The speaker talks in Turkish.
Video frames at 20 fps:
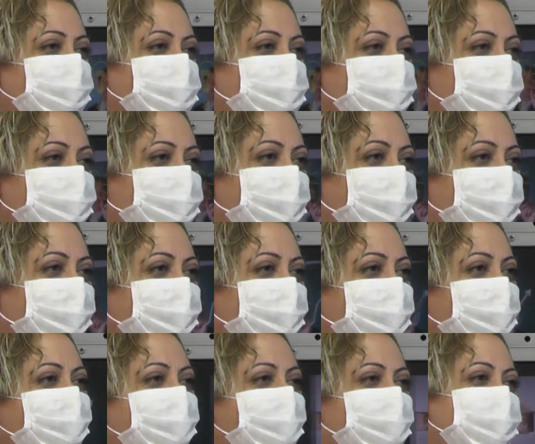diyor.
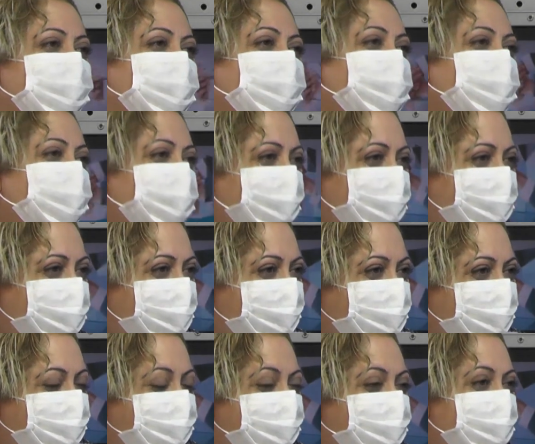Enerjine
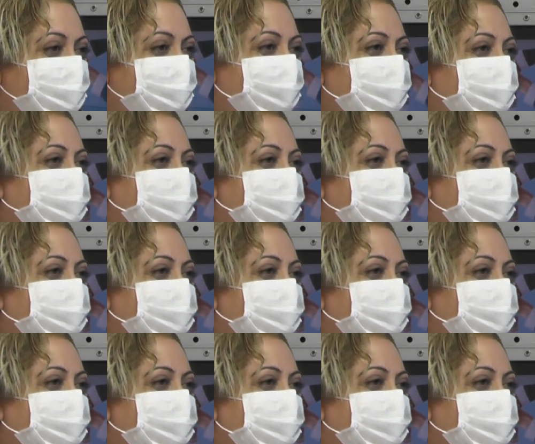bayıldım diyor.